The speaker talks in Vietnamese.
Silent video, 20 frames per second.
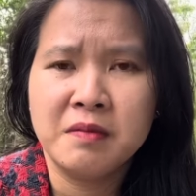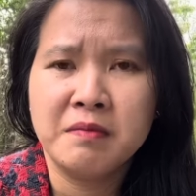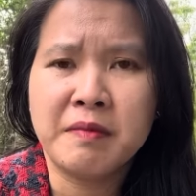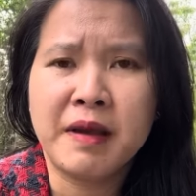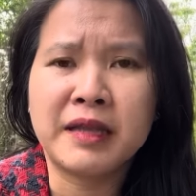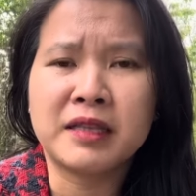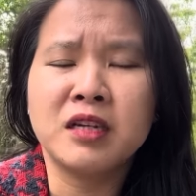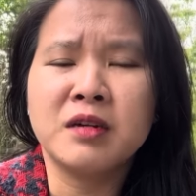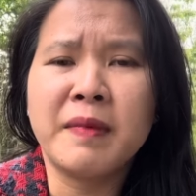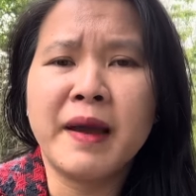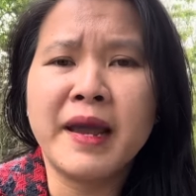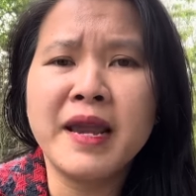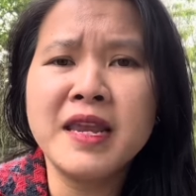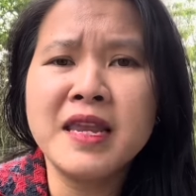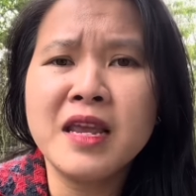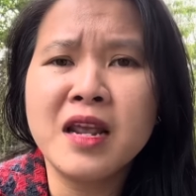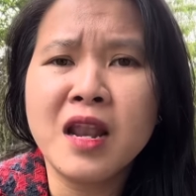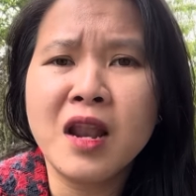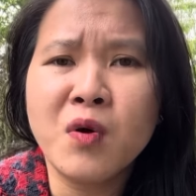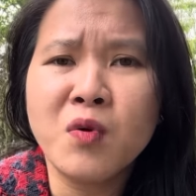mà từ bấy
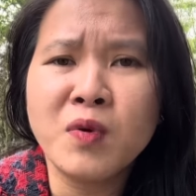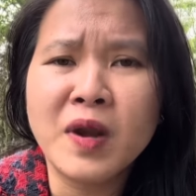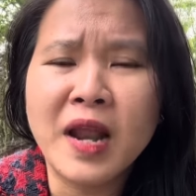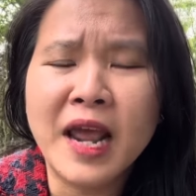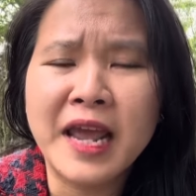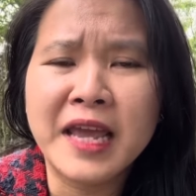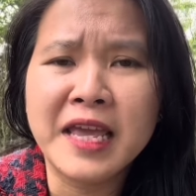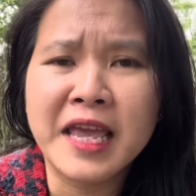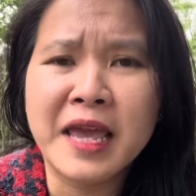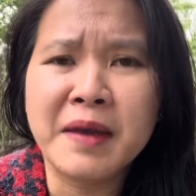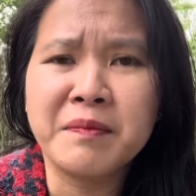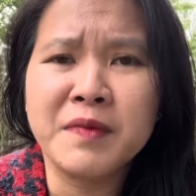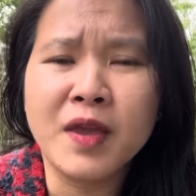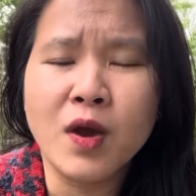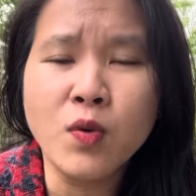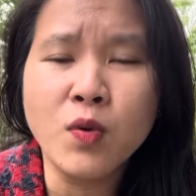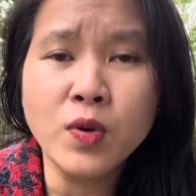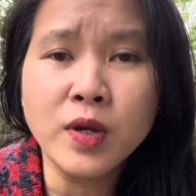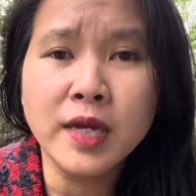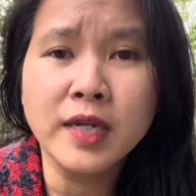giờ lâu nay em
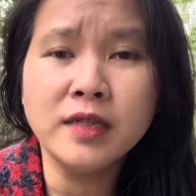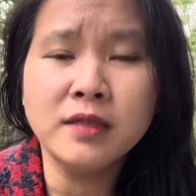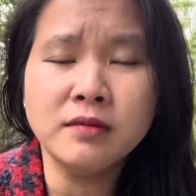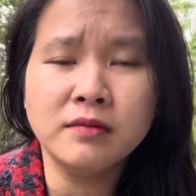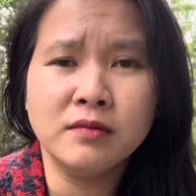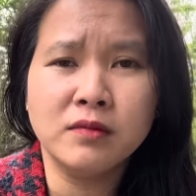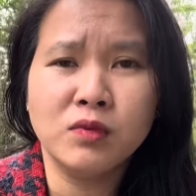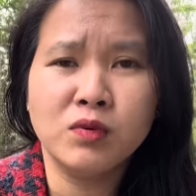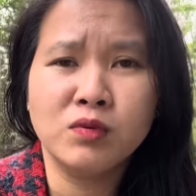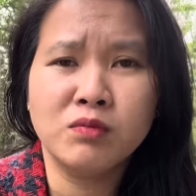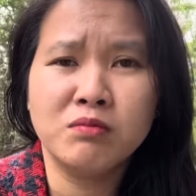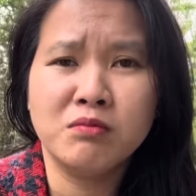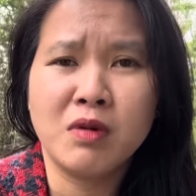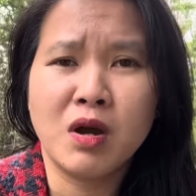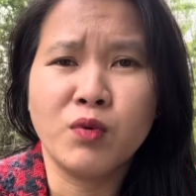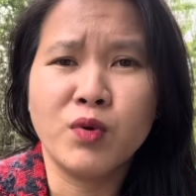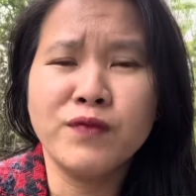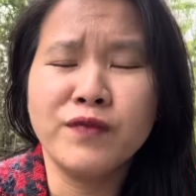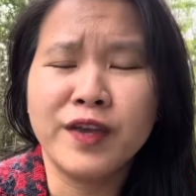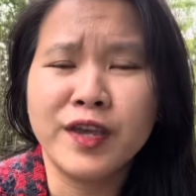giấu kín mời
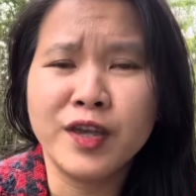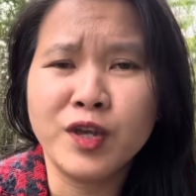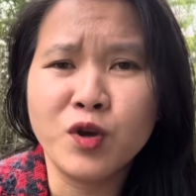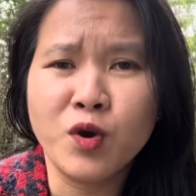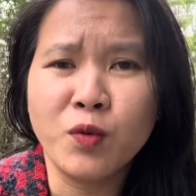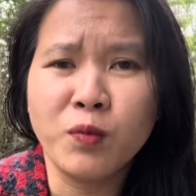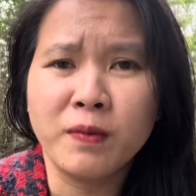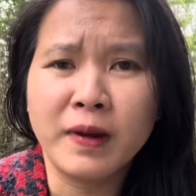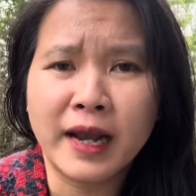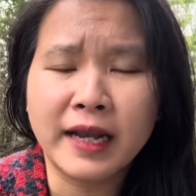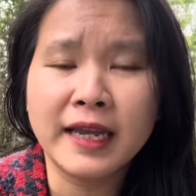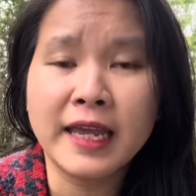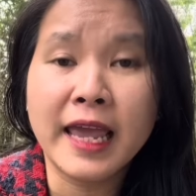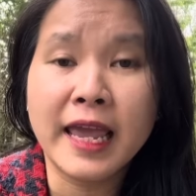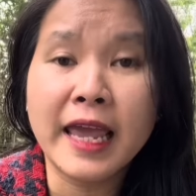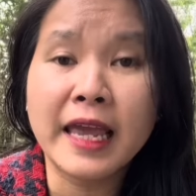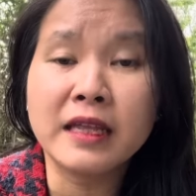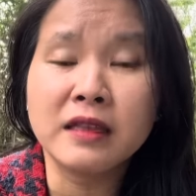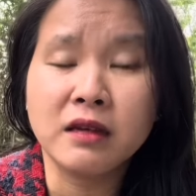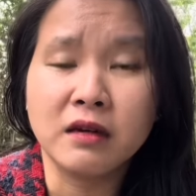quý vị cùng lắng
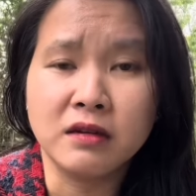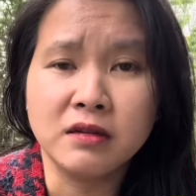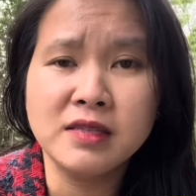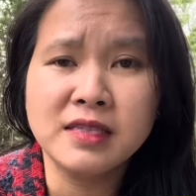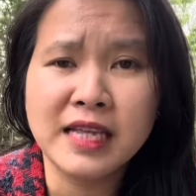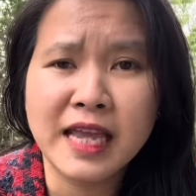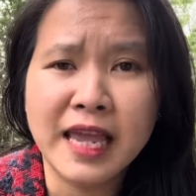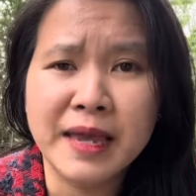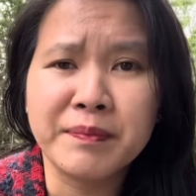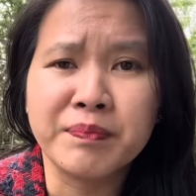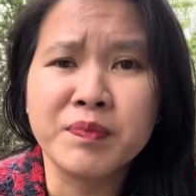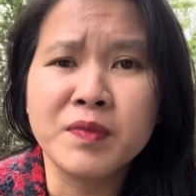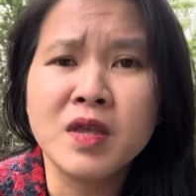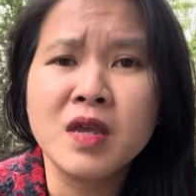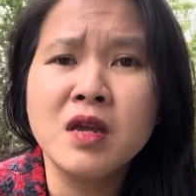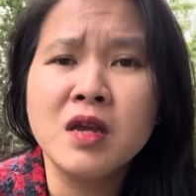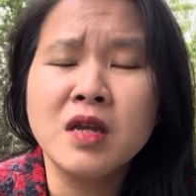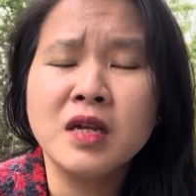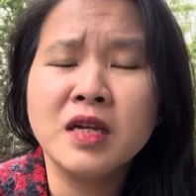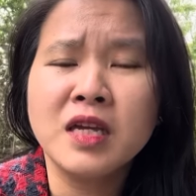nghe thử xem
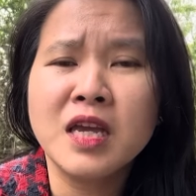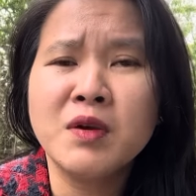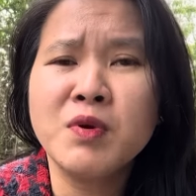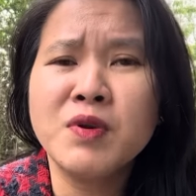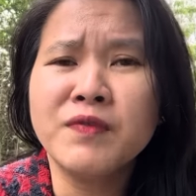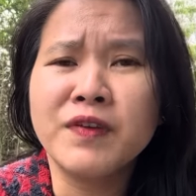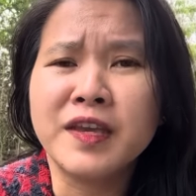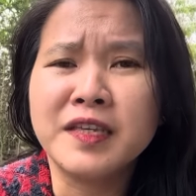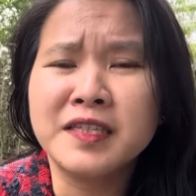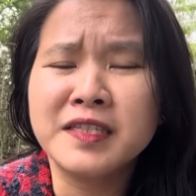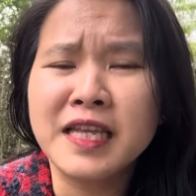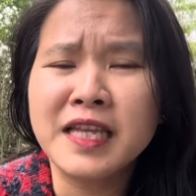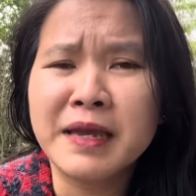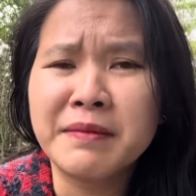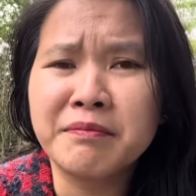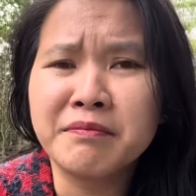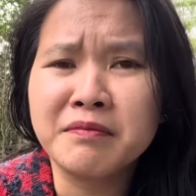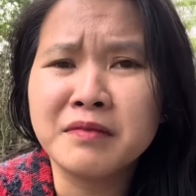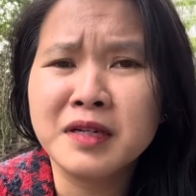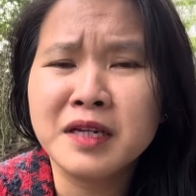khi quý vị xem
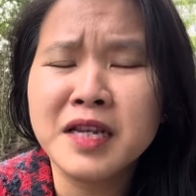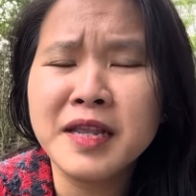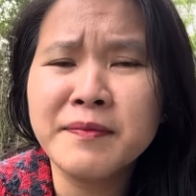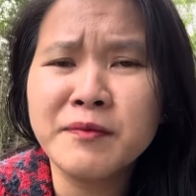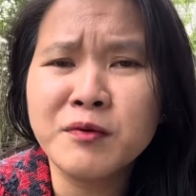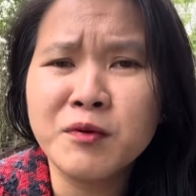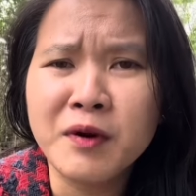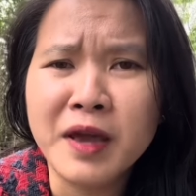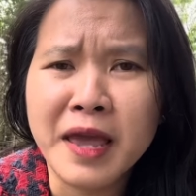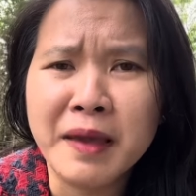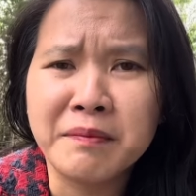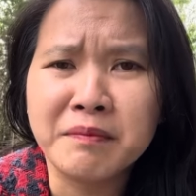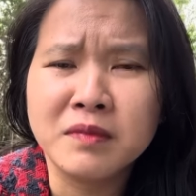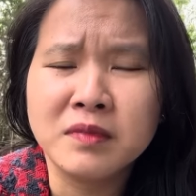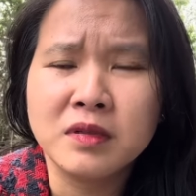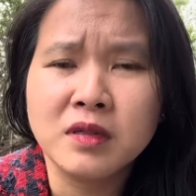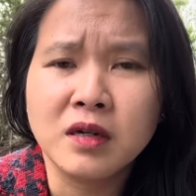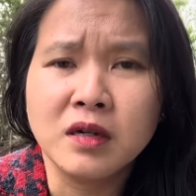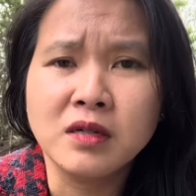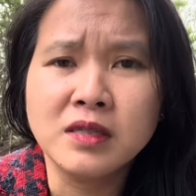clip của em
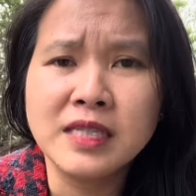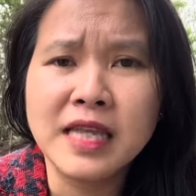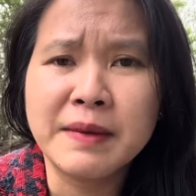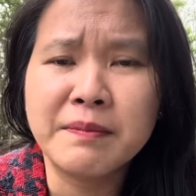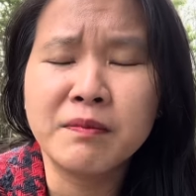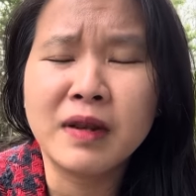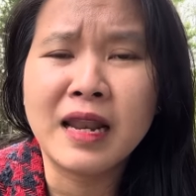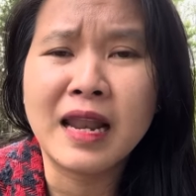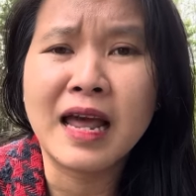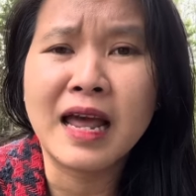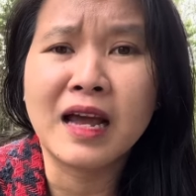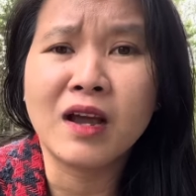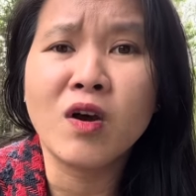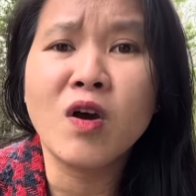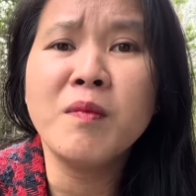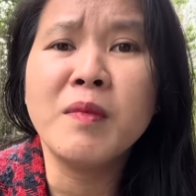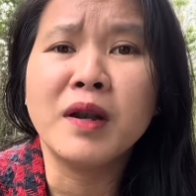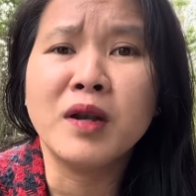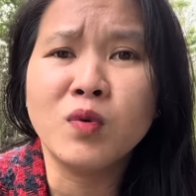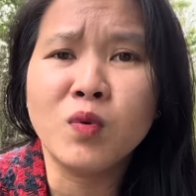thử xem là có
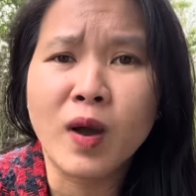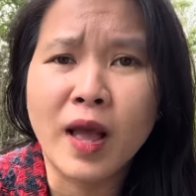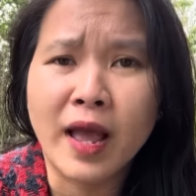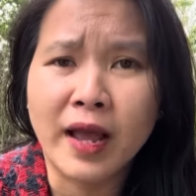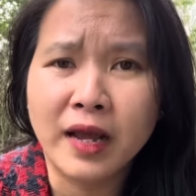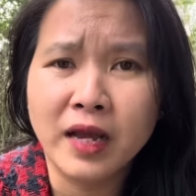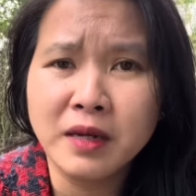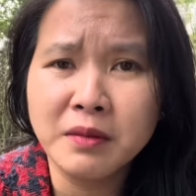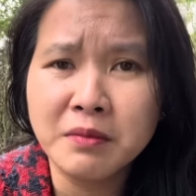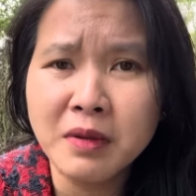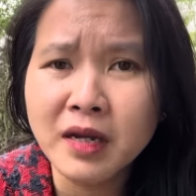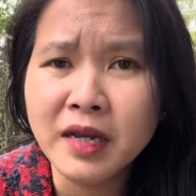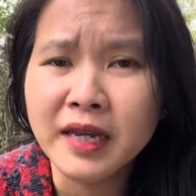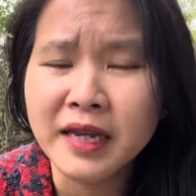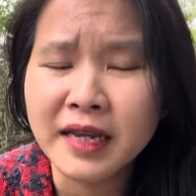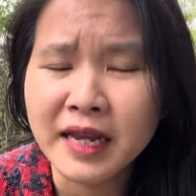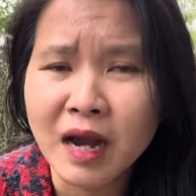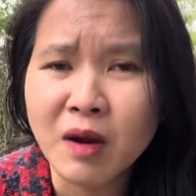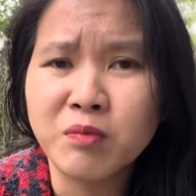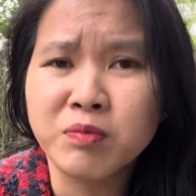bệnh hoạn hết mức hay
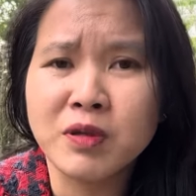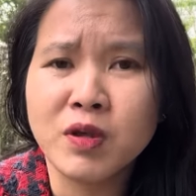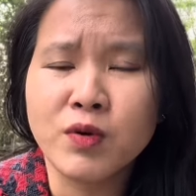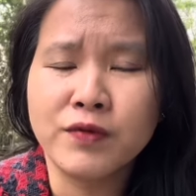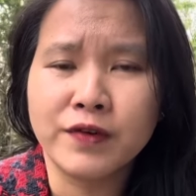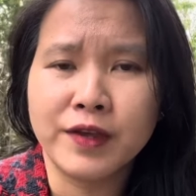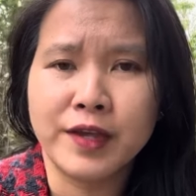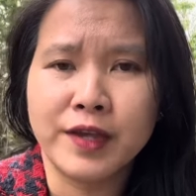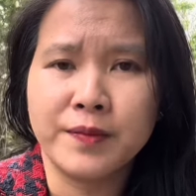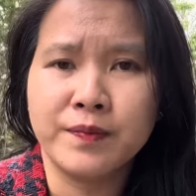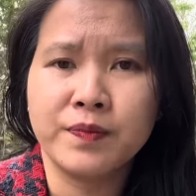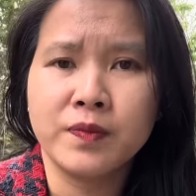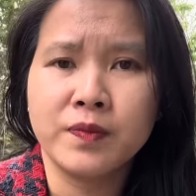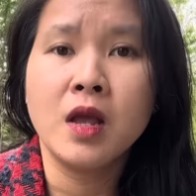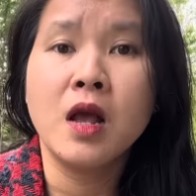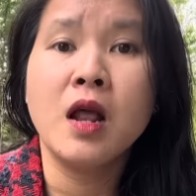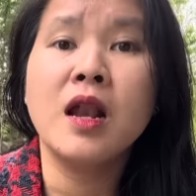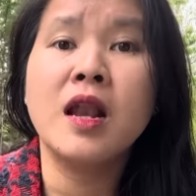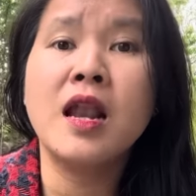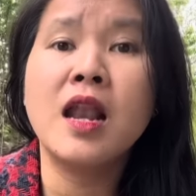không nha quý vị
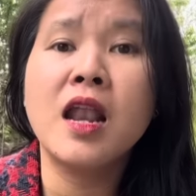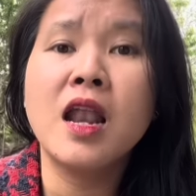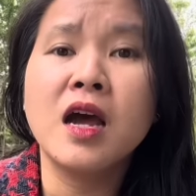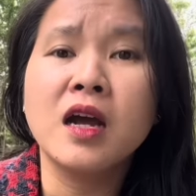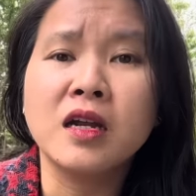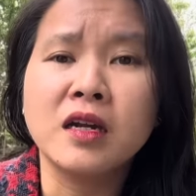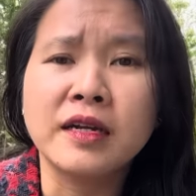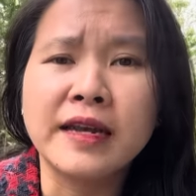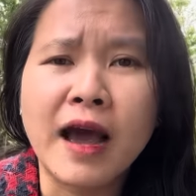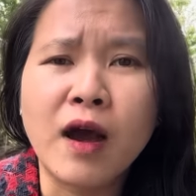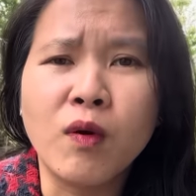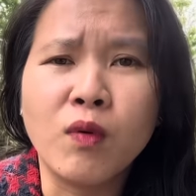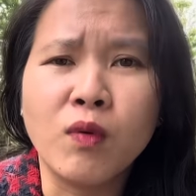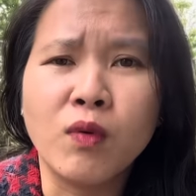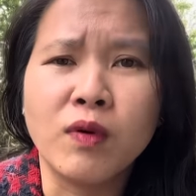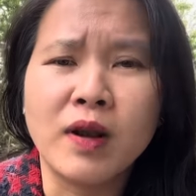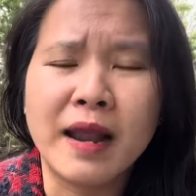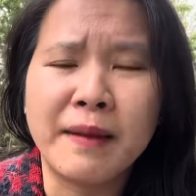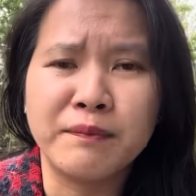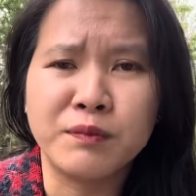lần đầu
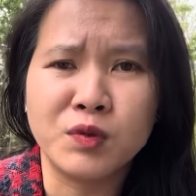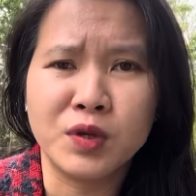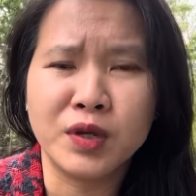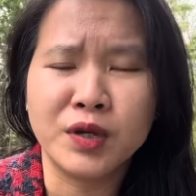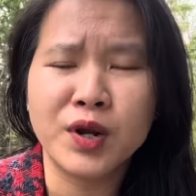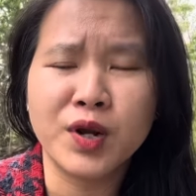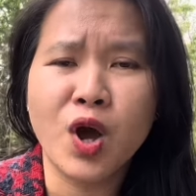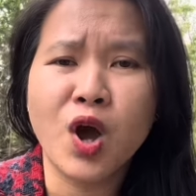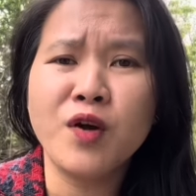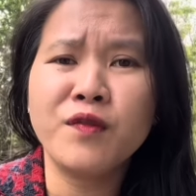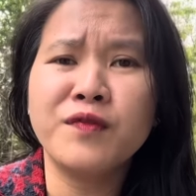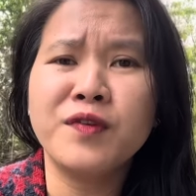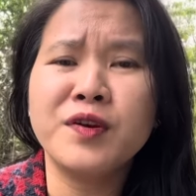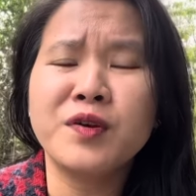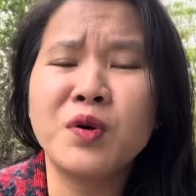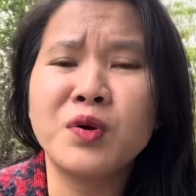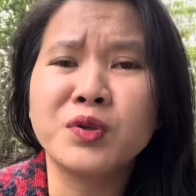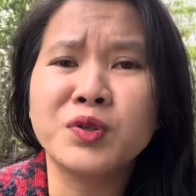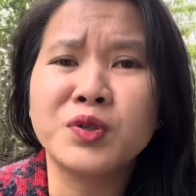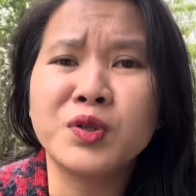làm chuyện đó với
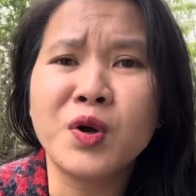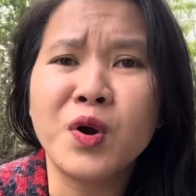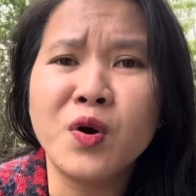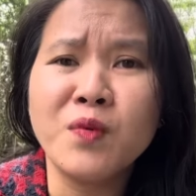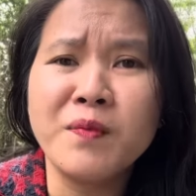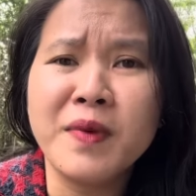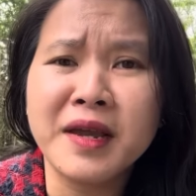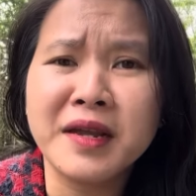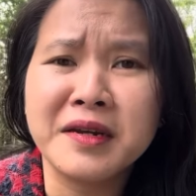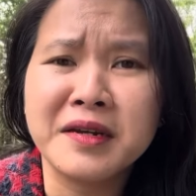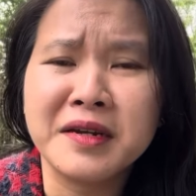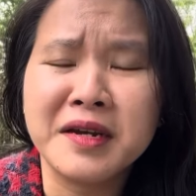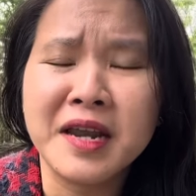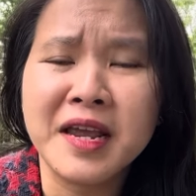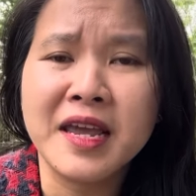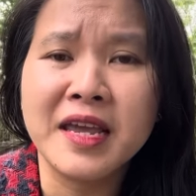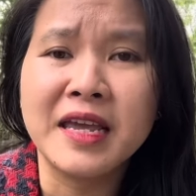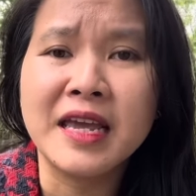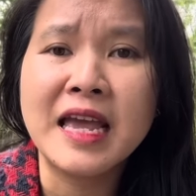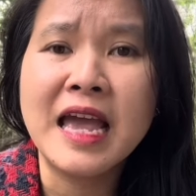con chó bé
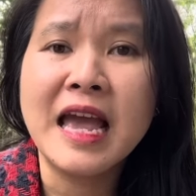rê